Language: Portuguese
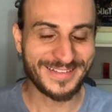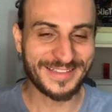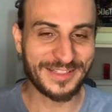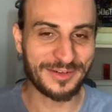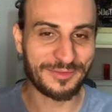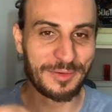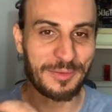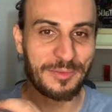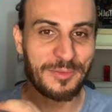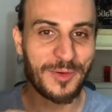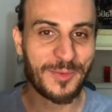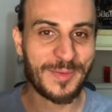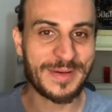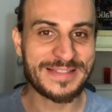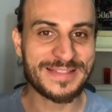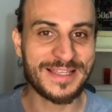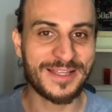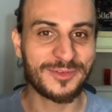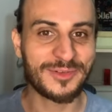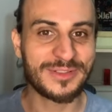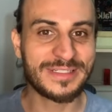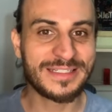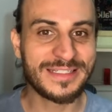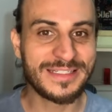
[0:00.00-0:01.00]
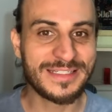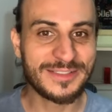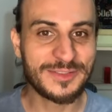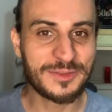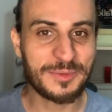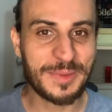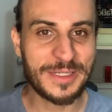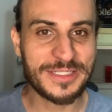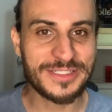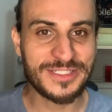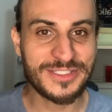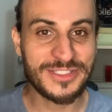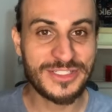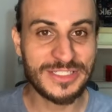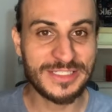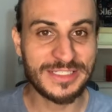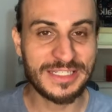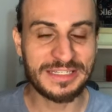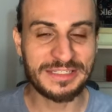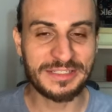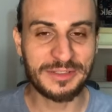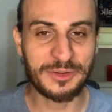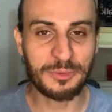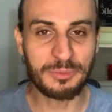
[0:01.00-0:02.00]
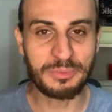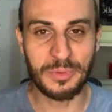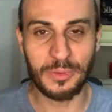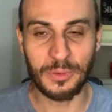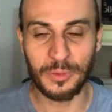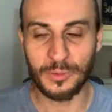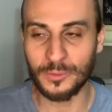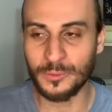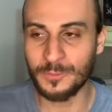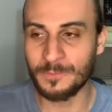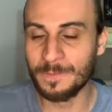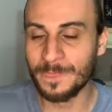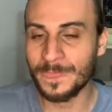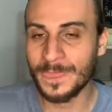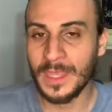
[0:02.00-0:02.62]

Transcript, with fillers: Então vamos começar do início para a gente entender um pouco.